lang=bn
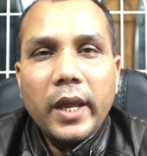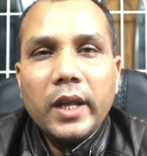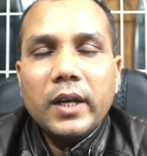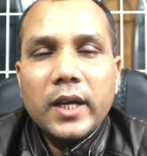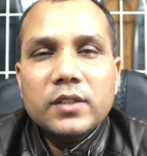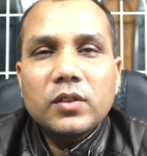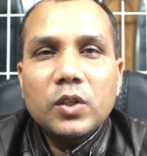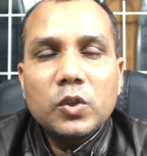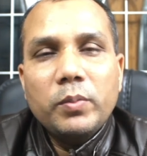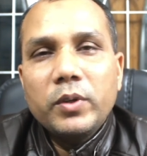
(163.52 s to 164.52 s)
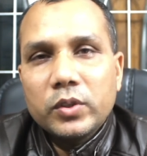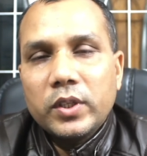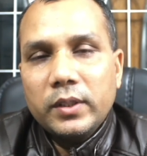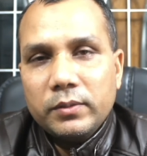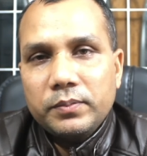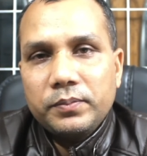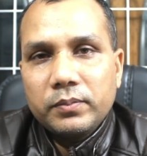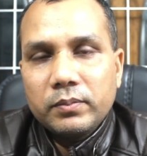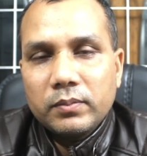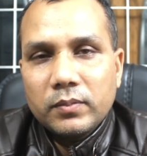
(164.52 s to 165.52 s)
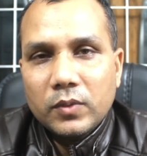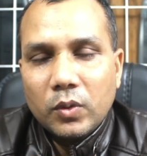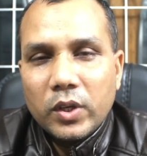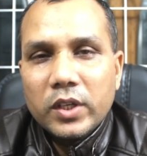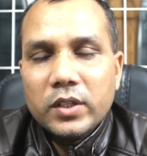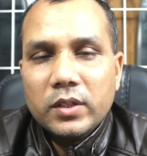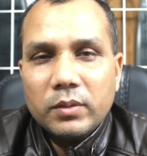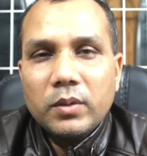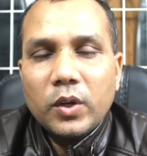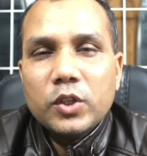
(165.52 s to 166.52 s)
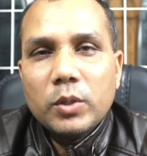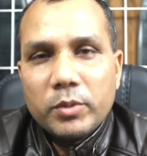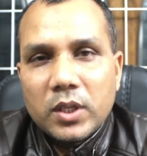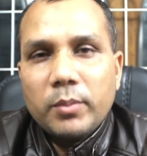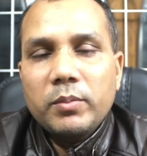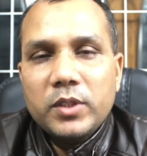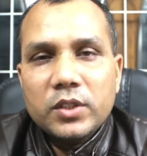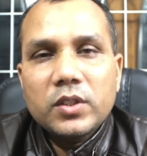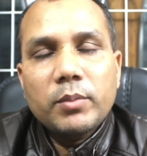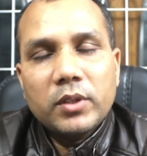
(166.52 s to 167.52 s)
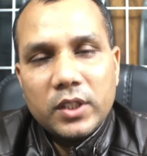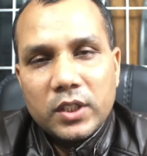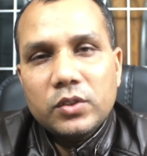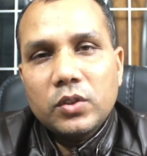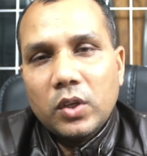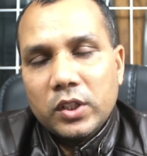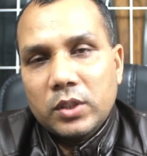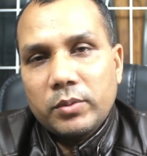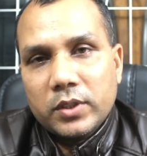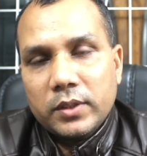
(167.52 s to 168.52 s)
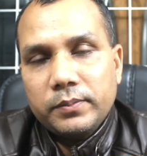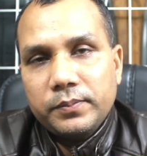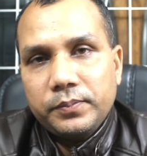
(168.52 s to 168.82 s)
এই কাজগুলো খুবই কঠিন অনেক অনেক সমস্যা আমার বিশেষ করে আমার দেশের জন্য অনেক সমস্যা